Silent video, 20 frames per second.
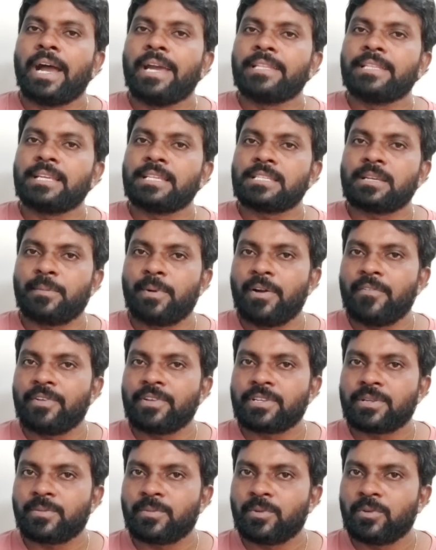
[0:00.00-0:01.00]
అయితే ఈ
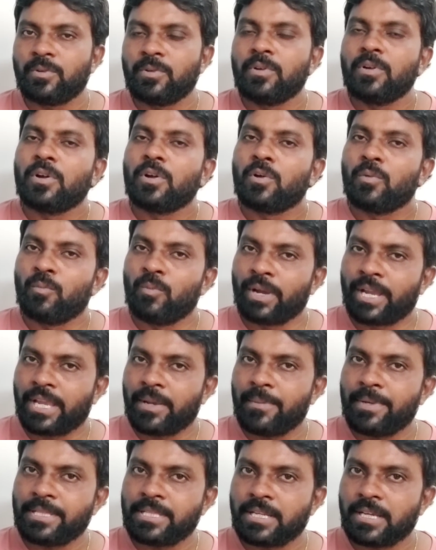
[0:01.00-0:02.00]
సమావేశంలో
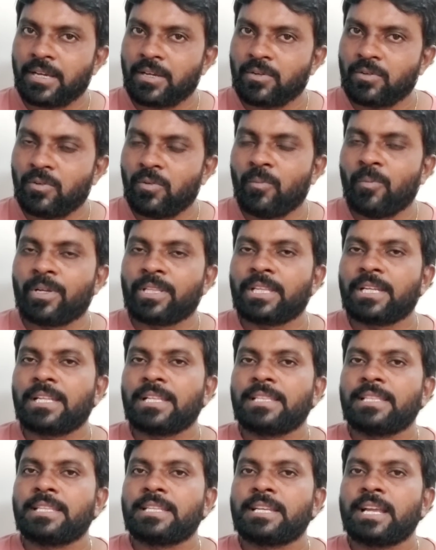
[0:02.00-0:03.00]
ముఖ్యమంత్రి గారు మొదటి
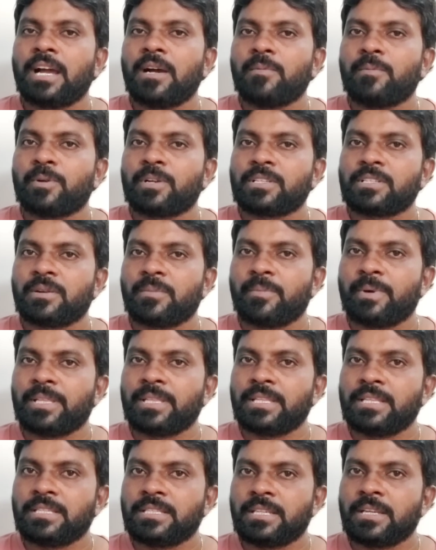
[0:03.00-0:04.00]
దిశ యాప్కు
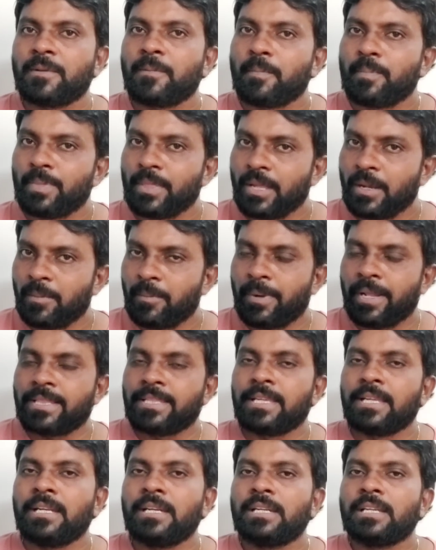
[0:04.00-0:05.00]
సంబంధించి
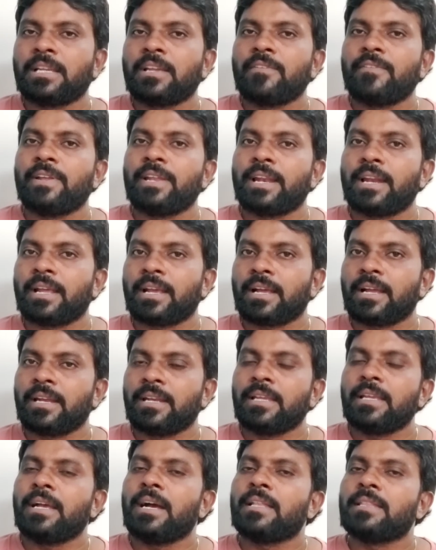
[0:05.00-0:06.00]
ప్రతి ఇంటికి వెళ్ళి
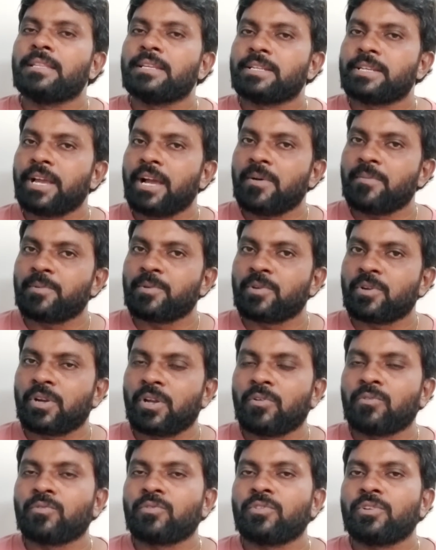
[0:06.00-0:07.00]
అడగండి ఆ దిశ యాప్ను
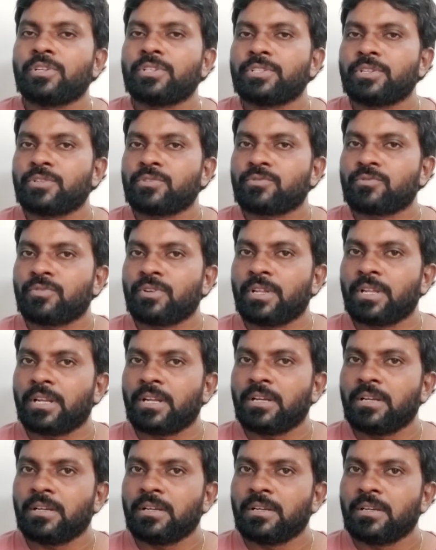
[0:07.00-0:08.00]
డౌన్లోడ్
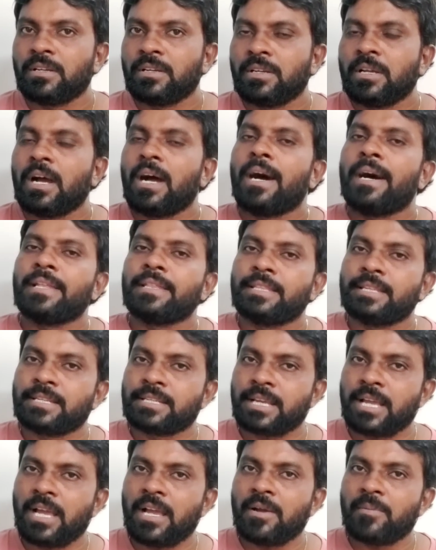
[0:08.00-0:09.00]
చేసుకున్నారా ఆ
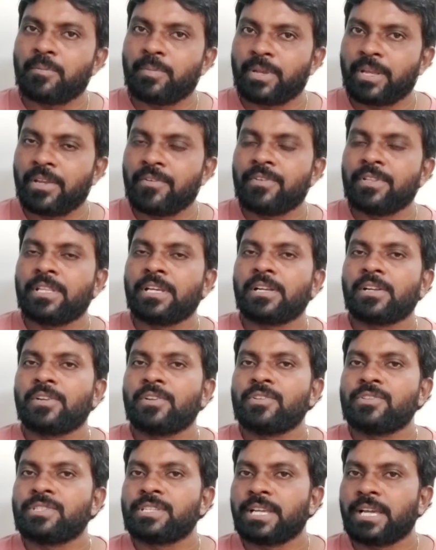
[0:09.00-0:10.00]
దిశ యాప్ ఏ విధంగా
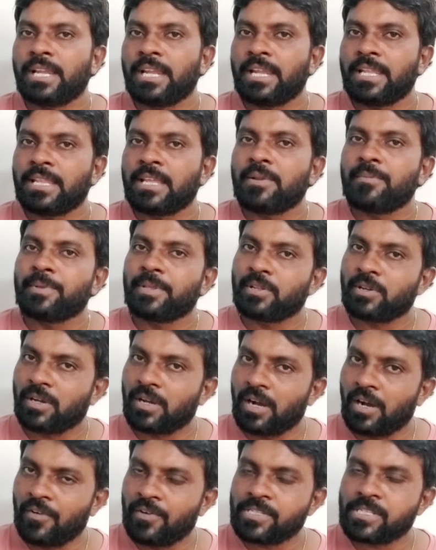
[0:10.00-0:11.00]
యూజ్ చేయాలనే దాని మీద
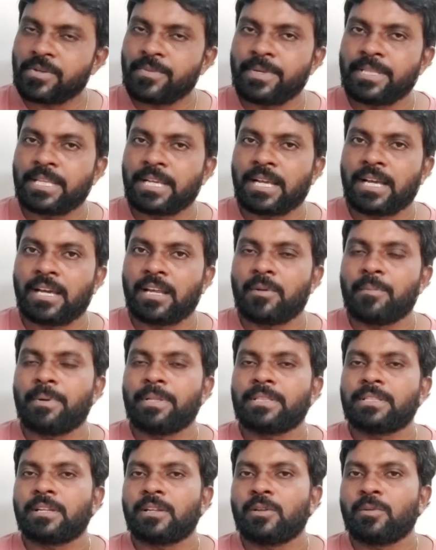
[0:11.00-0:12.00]
అవసరమైతే
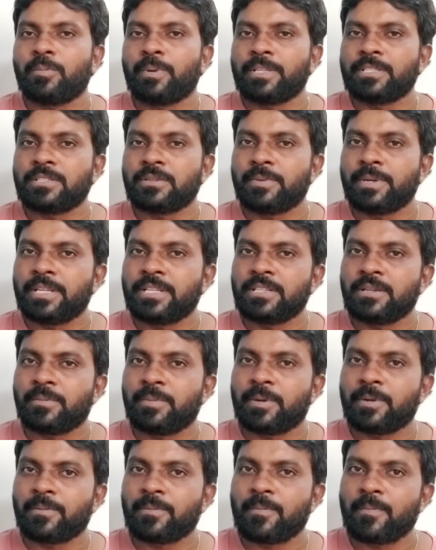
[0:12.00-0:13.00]
కరపత్రాలు పంచమని
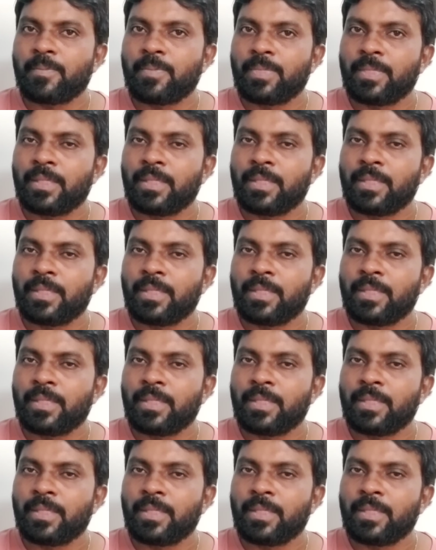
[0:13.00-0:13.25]
చెప్పడం